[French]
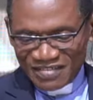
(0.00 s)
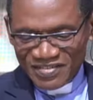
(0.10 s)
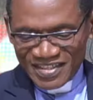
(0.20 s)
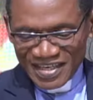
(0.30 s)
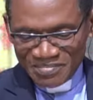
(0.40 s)

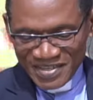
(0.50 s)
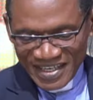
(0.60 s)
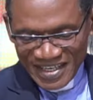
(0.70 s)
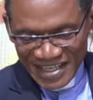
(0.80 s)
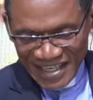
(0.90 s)
savez très
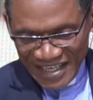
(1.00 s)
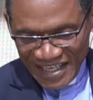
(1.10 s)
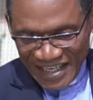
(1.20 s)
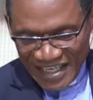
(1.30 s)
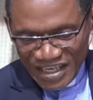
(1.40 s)
bien.
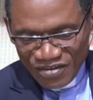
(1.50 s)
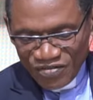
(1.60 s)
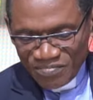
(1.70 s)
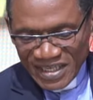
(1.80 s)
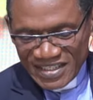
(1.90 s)
Il
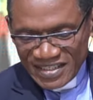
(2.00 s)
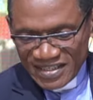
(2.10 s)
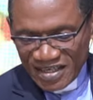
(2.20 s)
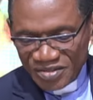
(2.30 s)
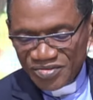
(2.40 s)
vous
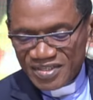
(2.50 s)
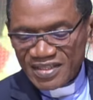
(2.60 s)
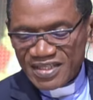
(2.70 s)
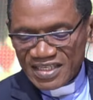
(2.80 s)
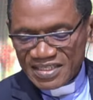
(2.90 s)
baptisera du
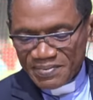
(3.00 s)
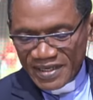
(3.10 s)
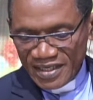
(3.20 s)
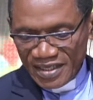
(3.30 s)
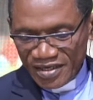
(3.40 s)

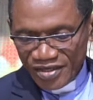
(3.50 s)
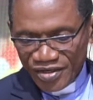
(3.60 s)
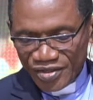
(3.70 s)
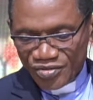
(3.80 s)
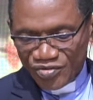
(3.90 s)
Saint-Esprit
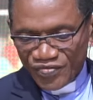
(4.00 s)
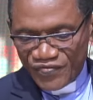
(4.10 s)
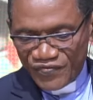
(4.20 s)
et du